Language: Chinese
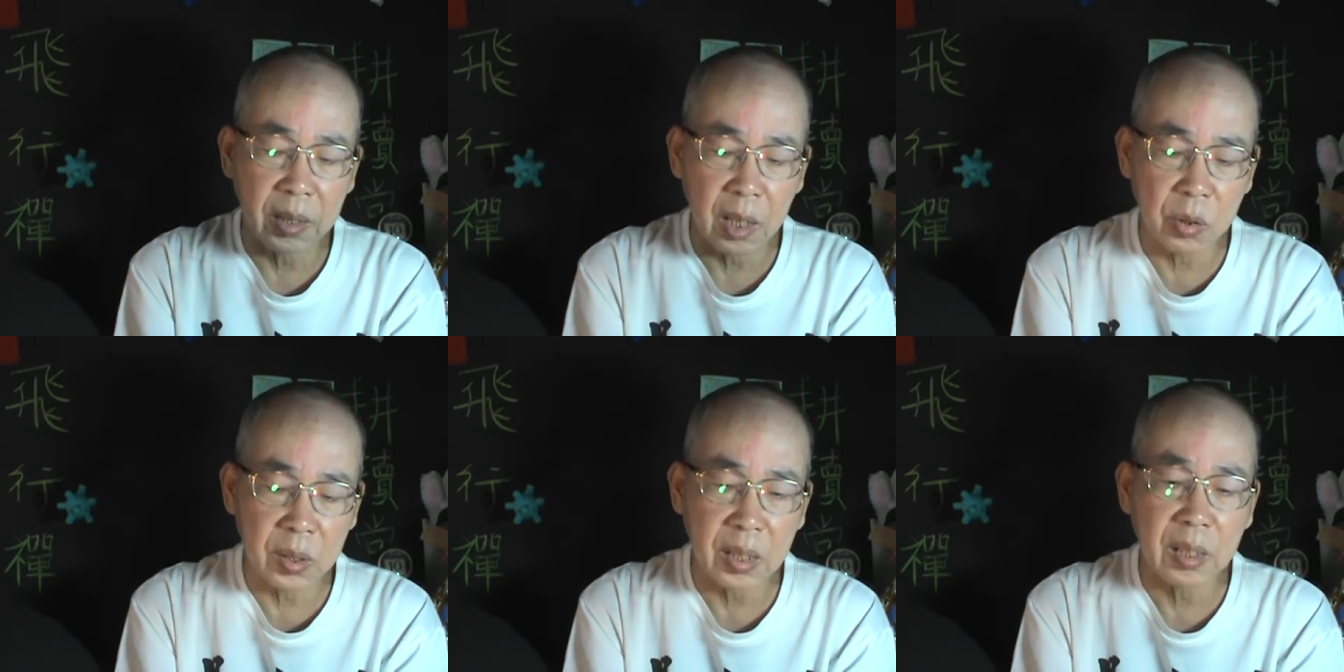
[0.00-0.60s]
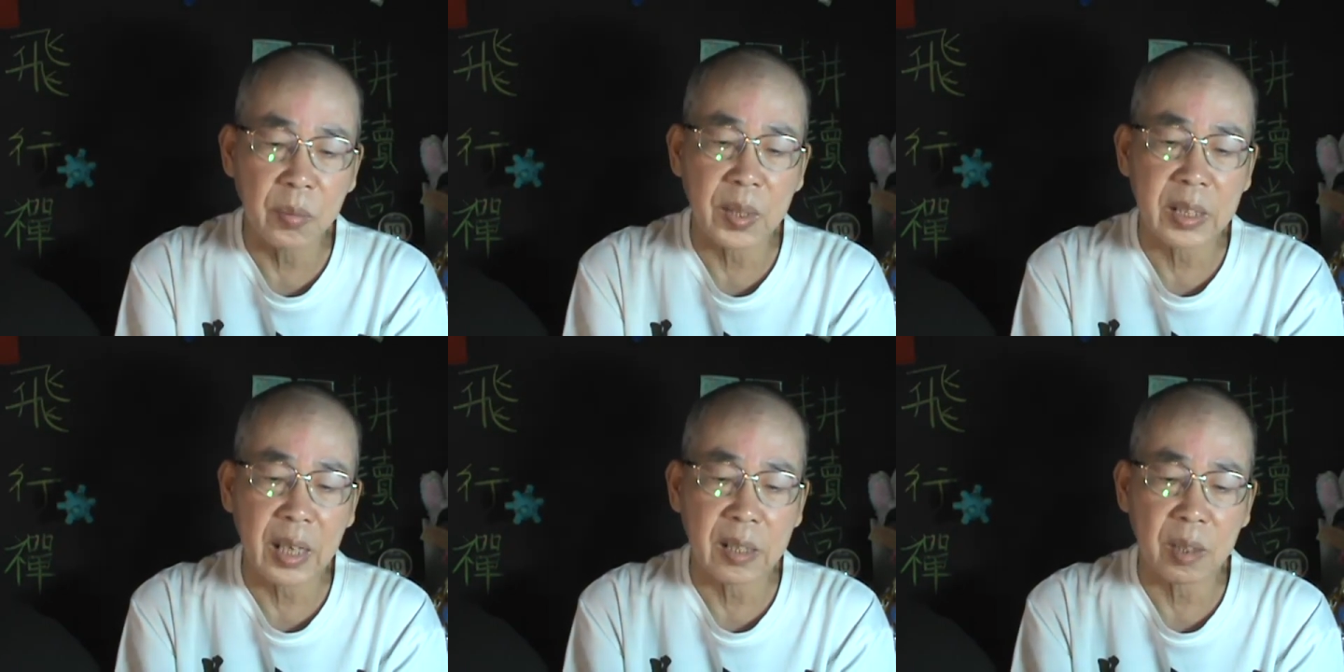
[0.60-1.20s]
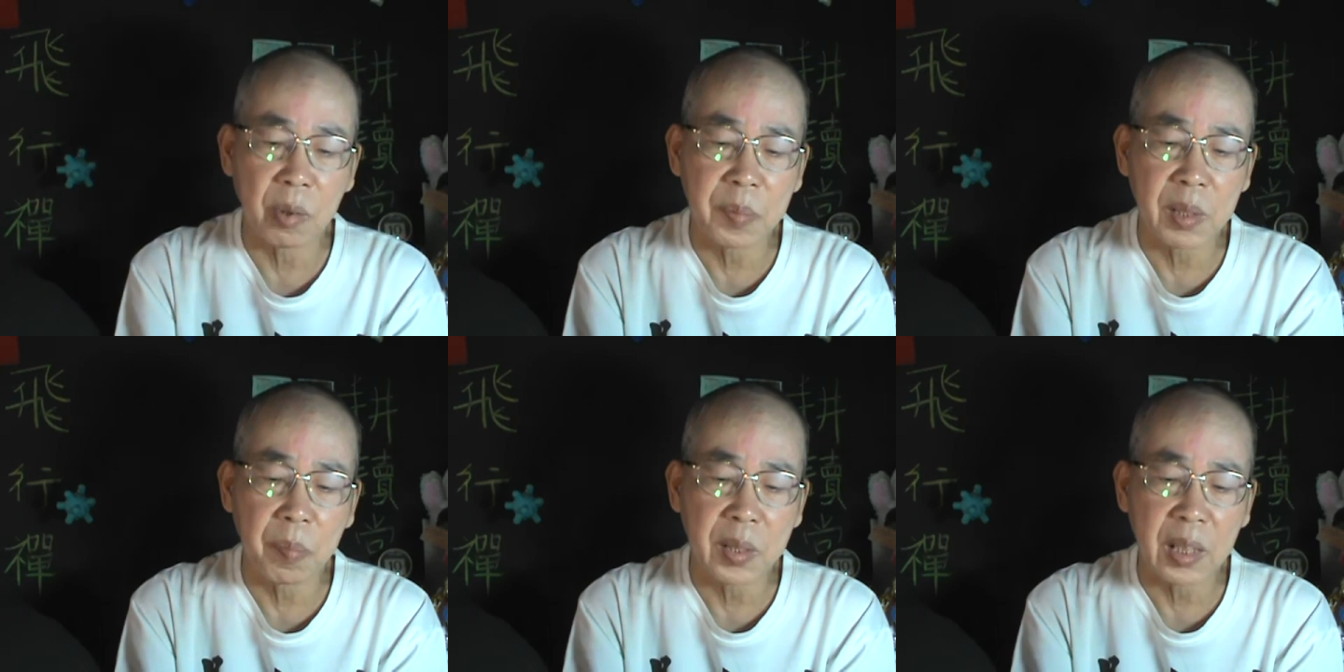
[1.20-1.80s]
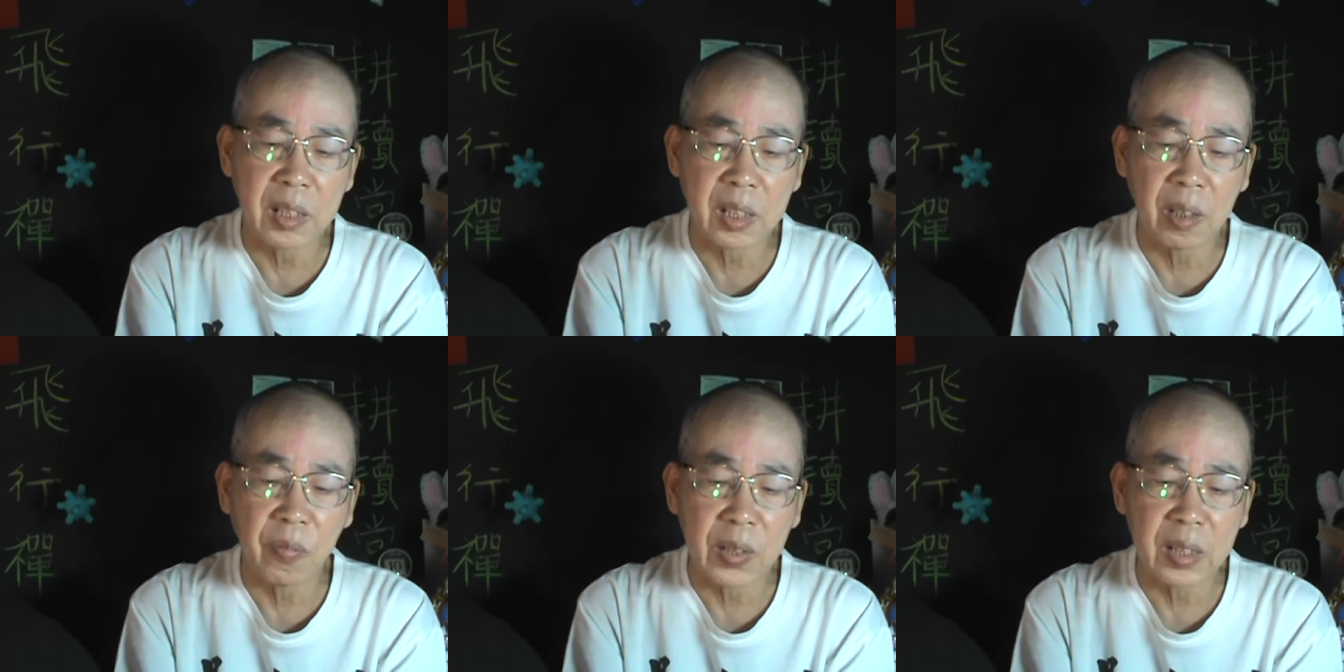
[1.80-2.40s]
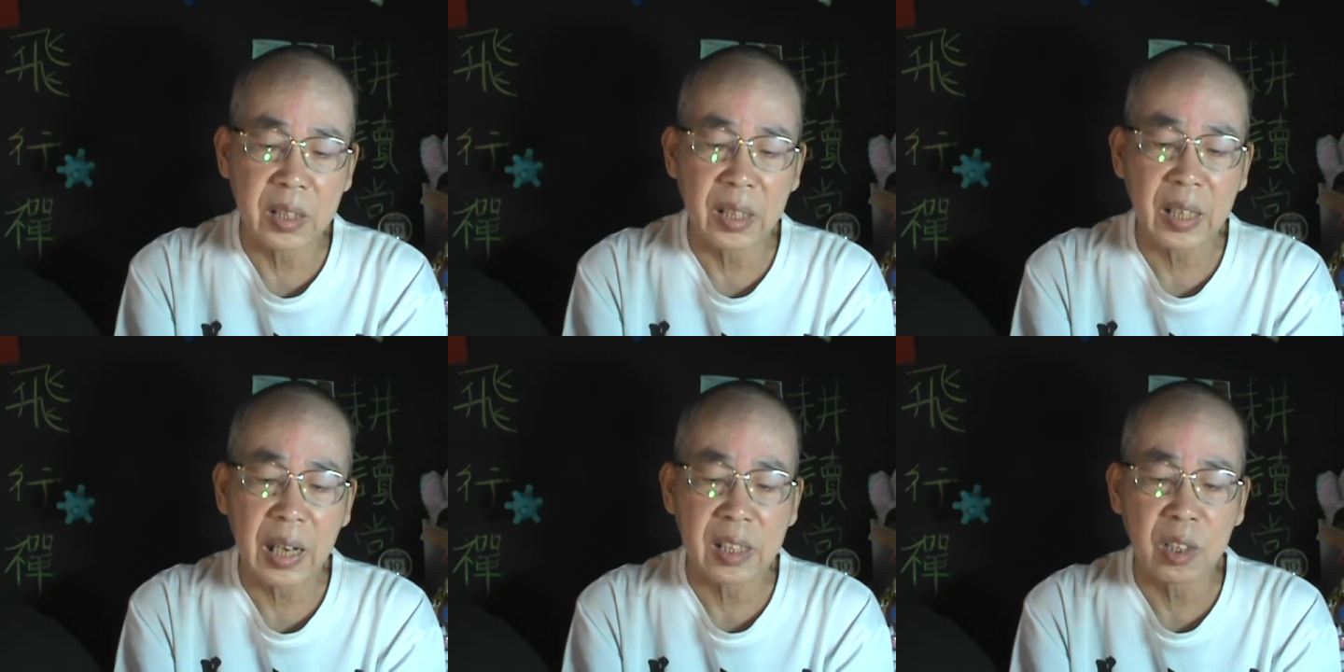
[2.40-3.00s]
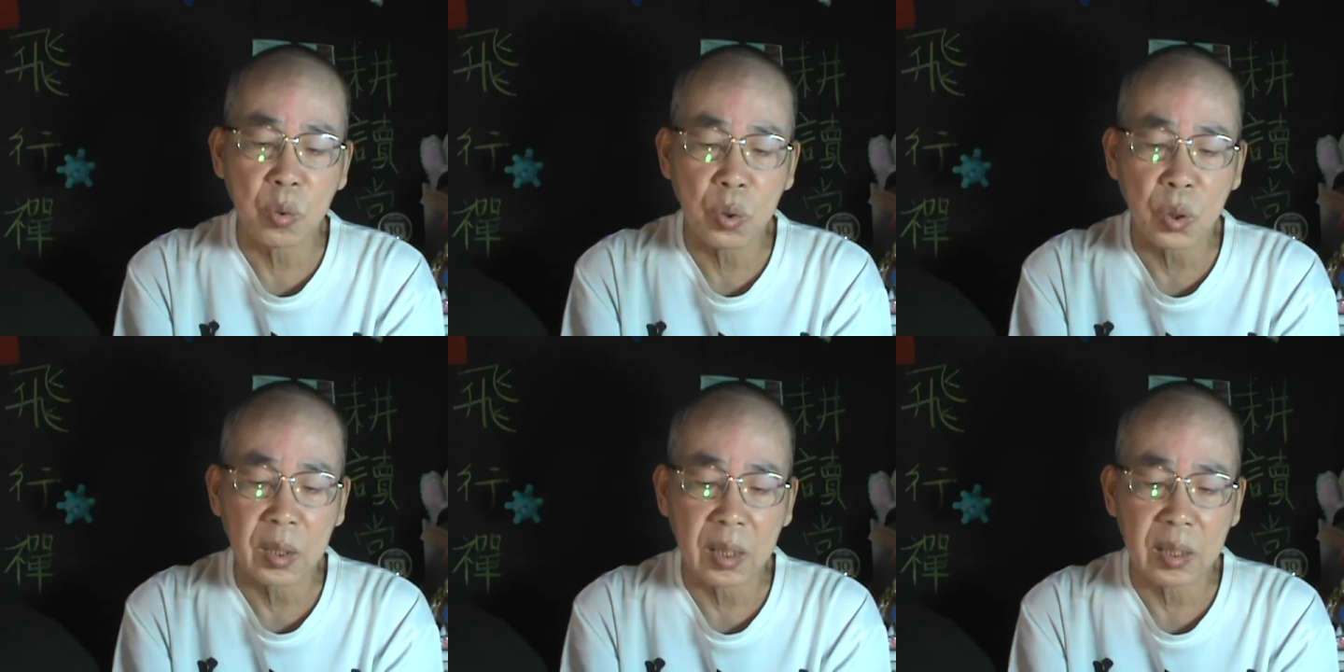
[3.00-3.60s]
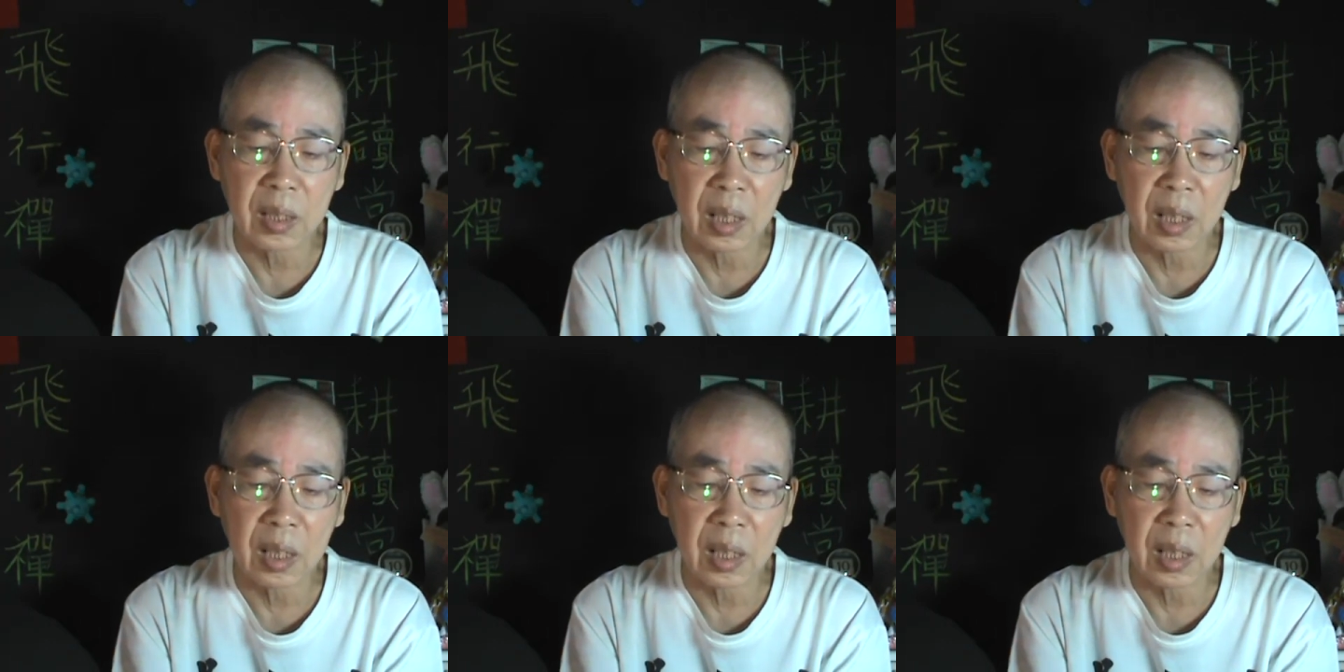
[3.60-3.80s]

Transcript: 也许正因为这样子，我们身边才经常发生一些看似愚蠢的人，